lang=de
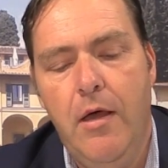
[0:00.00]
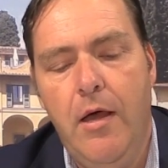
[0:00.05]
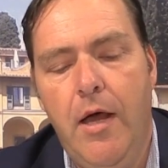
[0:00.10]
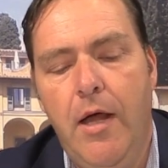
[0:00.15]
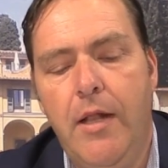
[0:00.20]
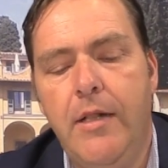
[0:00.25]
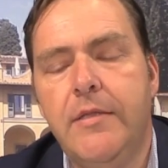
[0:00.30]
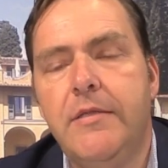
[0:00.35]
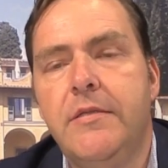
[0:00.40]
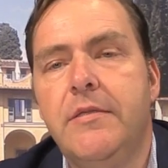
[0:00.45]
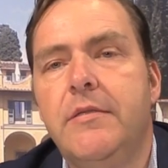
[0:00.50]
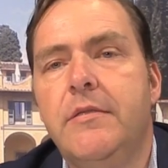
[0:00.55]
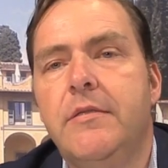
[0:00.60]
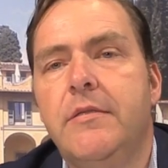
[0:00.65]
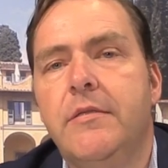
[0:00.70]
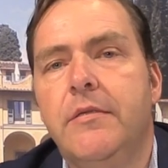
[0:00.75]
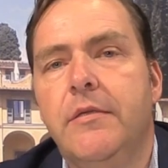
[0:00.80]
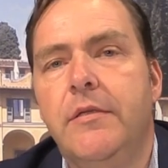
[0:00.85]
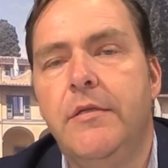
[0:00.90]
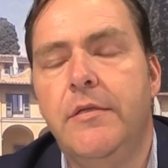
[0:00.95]

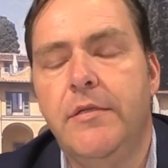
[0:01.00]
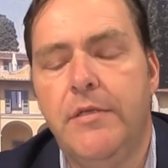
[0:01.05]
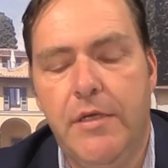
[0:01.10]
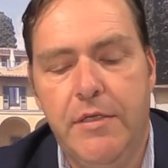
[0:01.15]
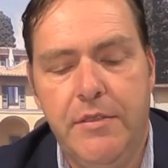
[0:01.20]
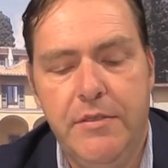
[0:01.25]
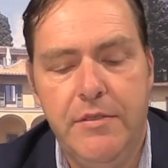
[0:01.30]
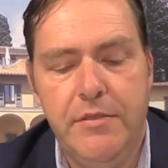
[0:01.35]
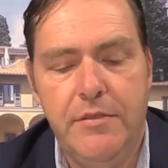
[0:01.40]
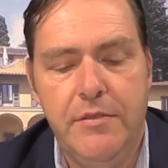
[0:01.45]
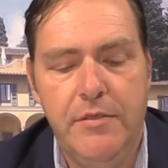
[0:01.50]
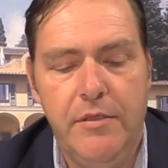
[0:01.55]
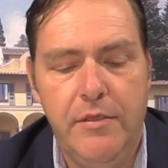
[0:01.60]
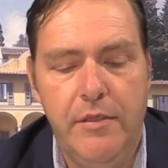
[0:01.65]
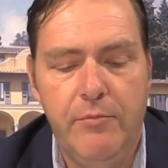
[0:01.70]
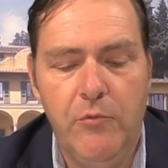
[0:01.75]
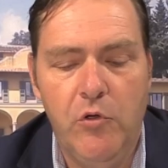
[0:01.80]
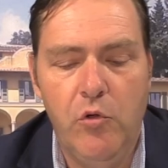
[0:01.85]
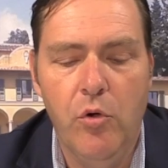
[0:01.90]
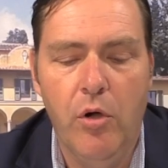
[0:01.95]
Als indes
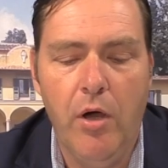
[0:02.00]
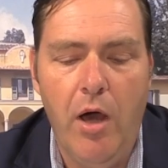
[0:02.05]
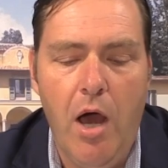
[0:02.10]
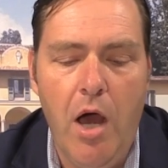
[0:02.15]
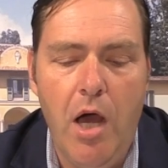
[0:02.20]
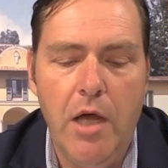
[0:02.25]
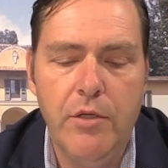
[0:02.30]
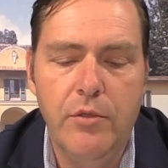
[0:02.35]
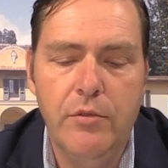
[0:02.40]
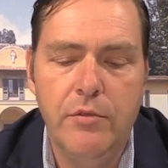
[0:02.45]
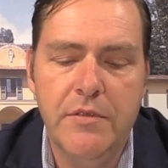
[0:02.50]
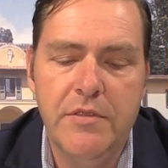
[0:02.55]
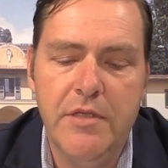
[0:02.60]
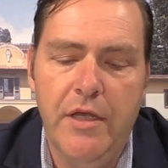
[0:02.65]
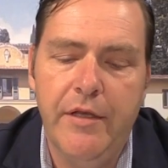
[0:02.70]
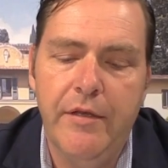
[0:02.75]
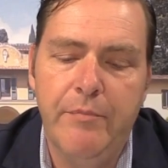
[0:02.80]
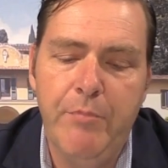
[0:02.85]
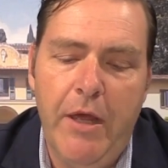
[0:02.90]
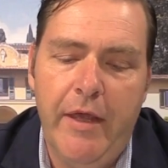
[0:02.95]
dem Kurade und
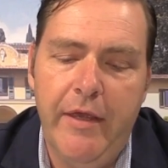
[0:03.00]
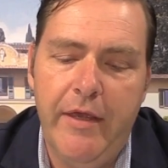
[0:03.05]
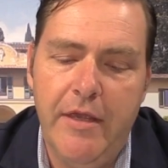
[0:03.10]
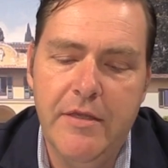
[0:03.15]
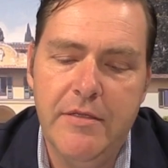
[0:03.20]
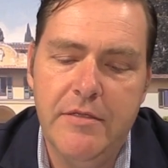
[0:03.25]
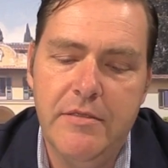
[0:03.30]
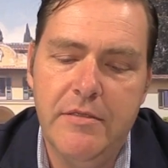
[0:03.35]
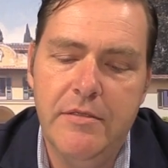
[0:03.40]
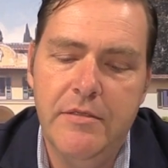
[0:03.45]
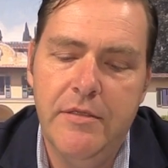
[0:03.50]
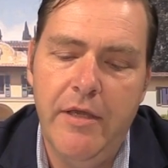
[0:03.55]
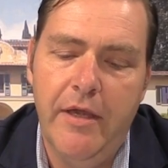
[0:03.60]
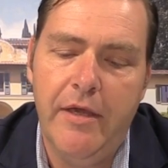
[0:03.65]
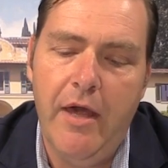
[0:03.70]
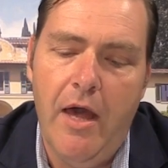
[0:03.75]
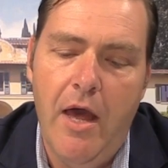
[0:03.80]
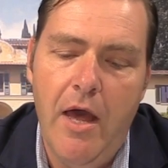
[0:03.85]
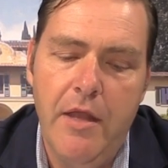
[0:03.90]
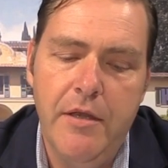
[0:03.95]
seinen paar Gästen der
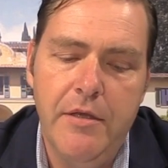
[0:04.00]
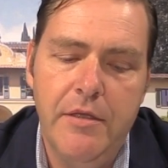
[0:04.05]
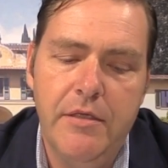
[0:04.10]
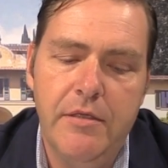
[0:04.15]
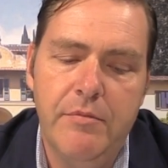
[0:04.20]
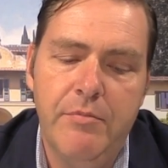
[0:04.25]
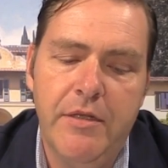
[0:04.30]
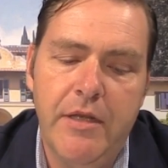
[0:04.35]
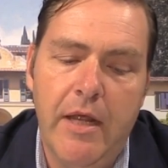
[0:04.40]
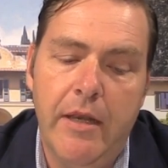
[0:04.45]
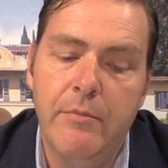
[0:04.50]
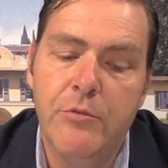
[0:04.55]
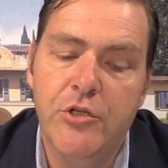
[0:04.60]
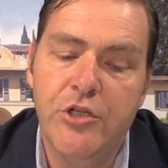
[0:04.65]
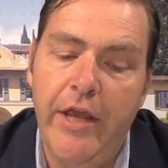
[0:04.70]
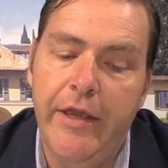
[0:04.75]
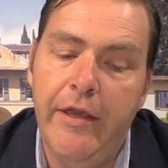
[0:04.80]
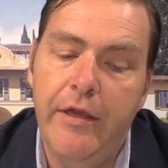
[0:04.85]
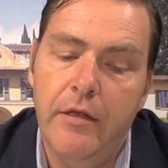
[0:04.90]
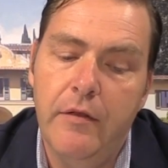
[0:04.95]
Kranich mit einem
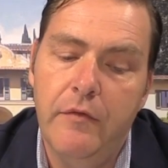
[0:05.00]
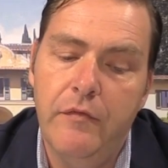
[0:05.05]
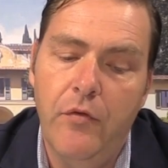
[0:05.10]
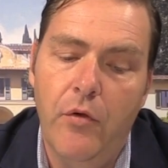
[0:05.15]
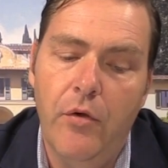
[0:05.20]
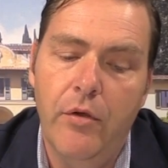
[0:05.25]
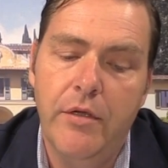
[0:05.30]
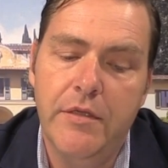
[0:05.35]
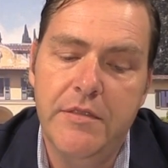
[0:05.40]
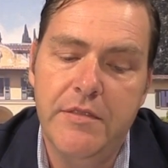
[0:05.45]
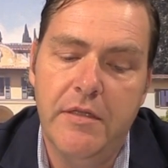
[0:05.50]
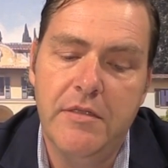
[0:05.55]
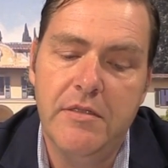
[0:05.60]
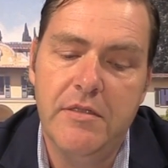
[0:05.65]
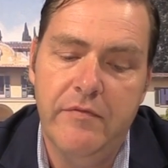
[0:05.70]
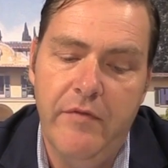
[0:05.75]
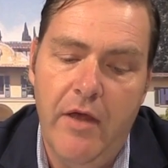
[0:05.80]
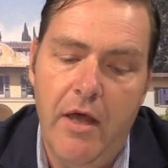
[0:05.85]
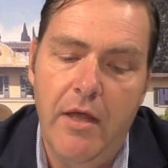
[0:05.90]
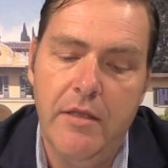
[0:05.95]
Schenkel
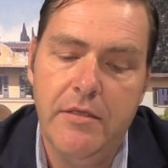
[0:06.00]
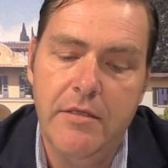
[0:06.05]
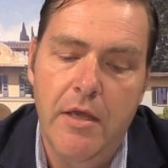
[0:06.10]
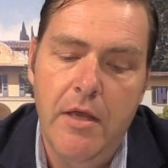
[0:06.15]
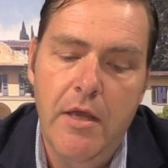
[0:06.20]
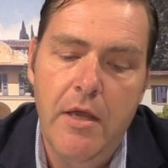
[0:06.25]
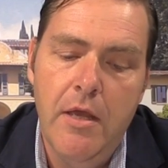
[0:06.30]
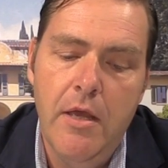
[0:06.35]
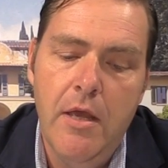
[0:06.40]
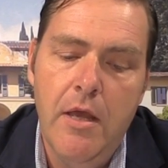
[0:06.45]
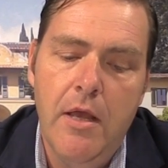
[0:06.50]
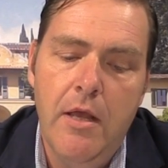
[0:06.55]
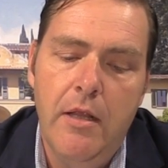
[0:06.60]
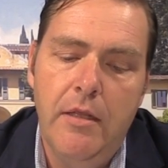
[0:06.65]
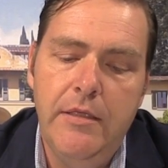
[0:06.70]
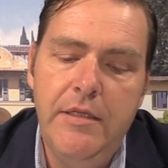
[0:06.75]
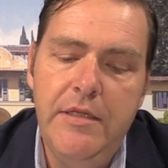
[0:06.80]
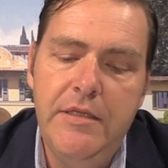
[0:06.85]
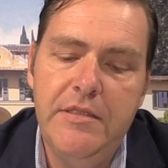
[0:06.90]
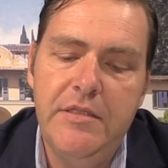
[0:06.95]
vorgesetzt ward,
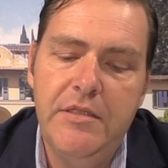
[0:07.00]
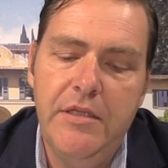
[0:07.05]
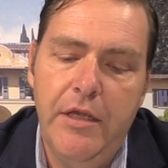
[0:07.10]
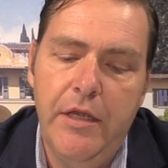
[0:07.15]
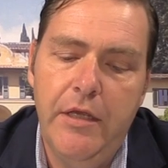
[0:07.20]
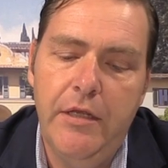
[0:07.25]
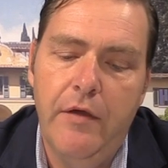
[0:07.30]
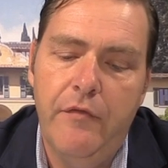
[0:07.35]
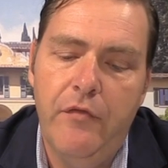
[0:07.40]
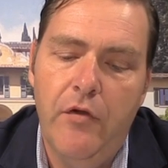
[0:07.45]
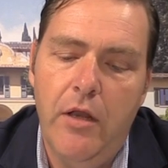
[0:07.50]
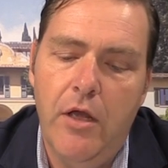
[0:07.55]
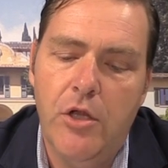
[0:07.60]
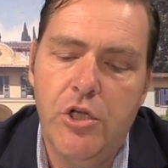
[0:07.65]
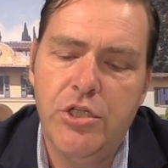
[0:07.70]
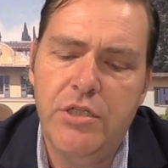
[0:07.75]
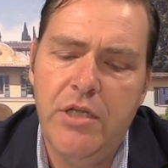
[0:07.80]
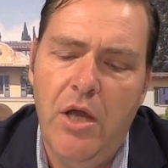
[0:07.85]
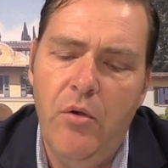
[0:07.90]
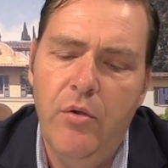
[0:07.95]
ließ jener voll
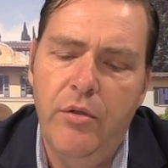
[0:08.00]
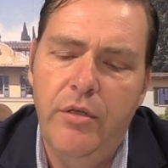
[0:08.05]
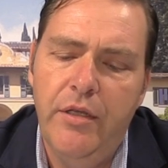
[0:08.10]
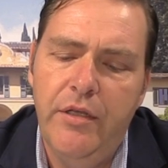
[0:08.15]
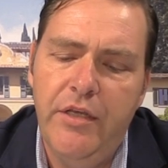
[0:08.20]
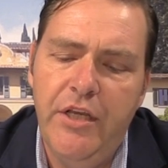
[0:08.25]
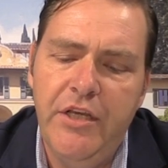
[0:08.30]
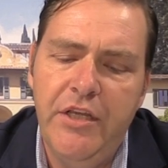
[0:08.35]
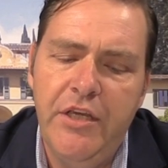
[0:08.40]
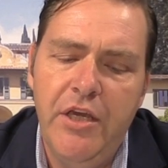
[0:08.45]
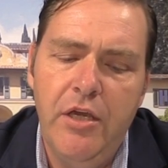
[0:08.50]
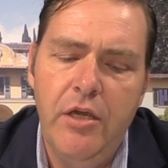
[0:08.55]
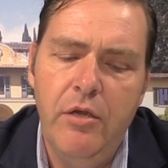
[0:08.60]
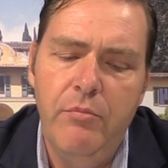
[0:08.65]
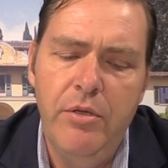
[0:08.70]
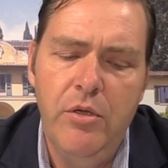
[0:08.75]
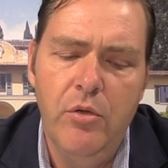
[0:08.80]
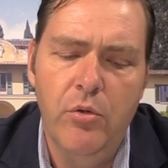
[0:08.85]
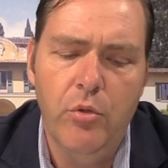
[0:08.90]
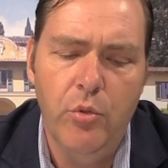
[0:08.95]
Erstaunen den
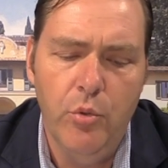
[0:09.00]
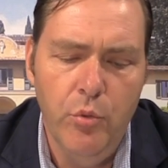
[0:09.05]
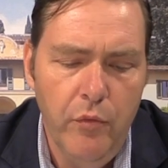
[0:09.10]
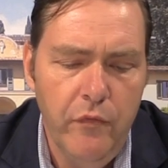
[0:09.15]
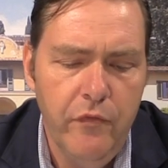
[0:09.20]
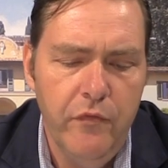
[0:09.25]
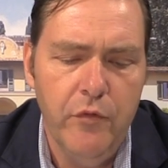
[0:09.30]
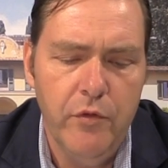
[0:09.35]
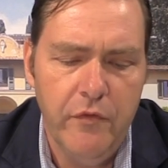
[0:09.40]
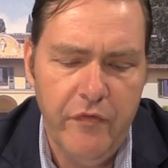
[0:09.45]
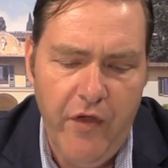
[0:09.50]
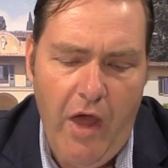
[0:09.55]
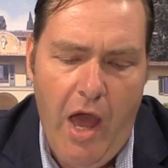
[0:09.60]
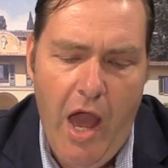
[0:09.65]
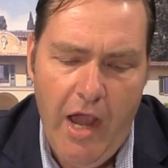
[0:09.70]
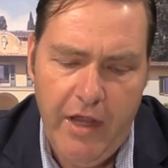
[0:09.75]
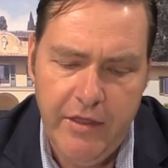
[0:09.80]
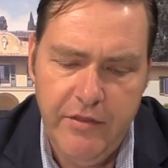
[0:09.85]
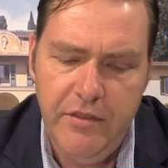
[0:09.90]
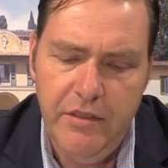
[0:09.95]
Kikibio rufen und
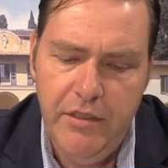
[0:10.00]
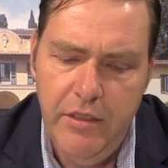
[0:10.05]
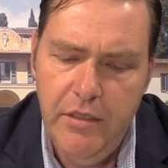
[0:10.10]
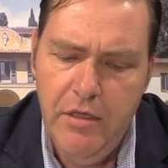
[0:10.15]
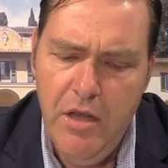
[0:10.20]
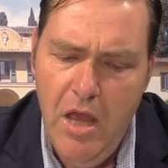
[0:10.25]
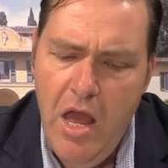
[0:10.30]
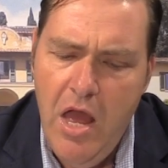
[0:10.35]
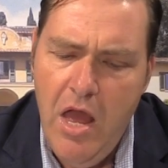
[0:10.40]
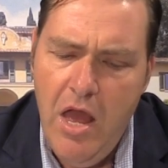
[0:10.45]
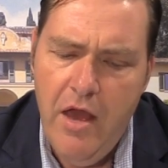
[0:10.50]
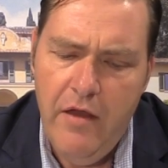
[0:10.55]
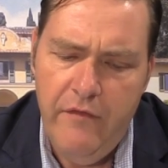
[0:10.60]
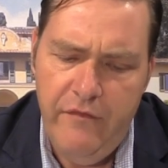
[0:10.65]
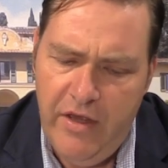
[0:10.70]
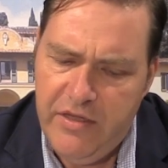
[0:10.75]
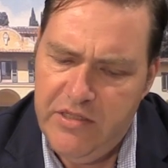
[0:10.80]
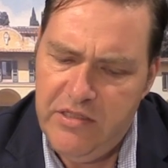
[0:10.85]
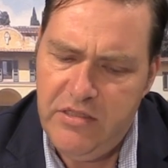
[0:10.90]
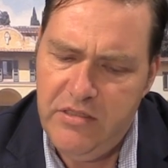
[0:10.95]
fragte ihn,
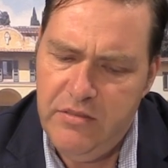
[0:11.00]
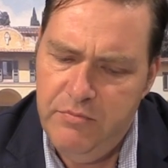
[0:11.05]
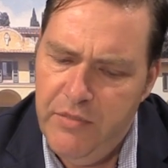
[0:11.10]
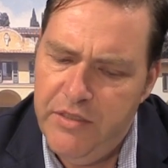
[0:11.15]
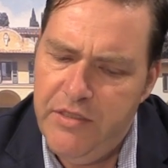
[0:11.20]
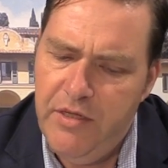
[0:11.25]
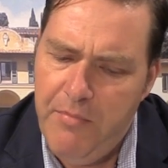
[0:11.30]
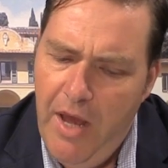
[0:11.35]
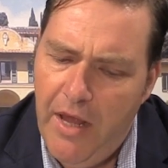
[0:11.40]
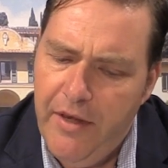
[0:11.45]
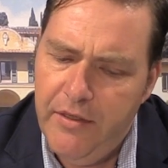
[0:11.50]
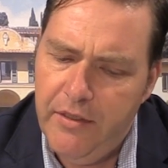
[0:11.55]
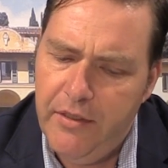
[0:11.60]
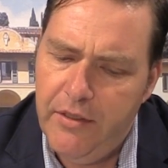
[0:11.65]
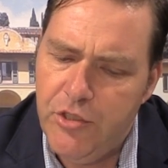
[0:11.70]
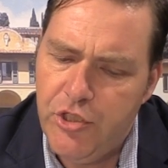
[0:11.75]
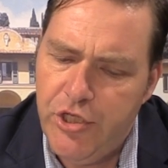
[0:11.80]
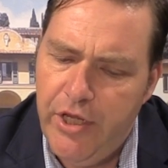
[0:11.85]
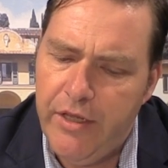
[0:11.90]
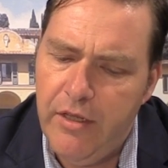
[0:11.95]
was mit dem
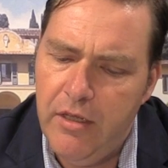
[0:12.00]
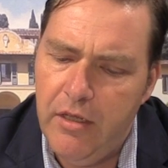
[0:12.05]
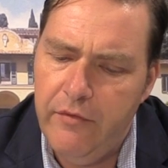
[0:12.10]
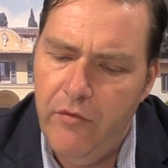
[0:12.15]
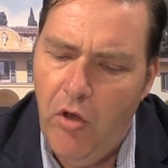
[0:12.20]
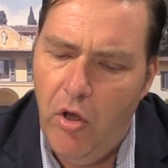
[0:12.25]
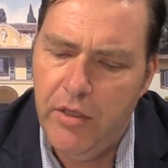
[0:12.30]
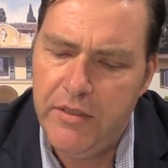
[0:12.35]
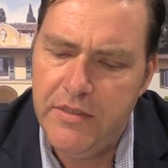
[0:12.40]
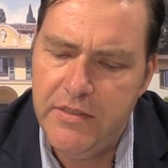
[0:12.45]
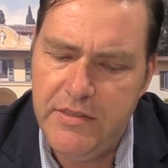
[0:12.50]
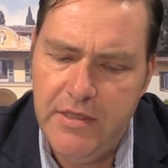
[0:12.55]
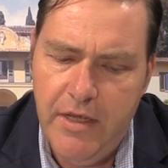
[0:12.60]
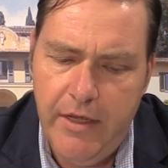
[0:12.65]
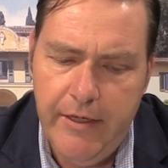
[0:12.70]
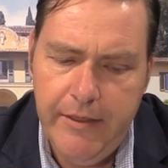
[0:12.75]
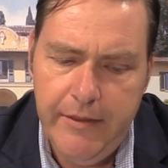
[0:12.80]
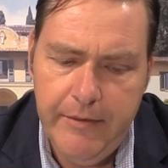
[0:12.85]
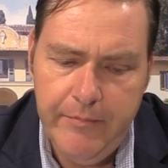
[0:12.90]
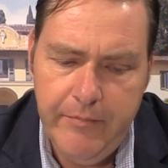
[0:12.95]
anderen Schenkel geworden
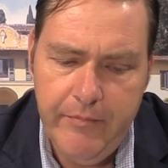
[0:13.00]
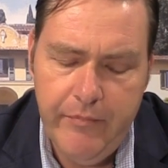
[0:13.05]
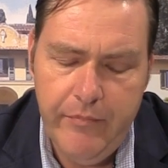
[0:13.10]
sei.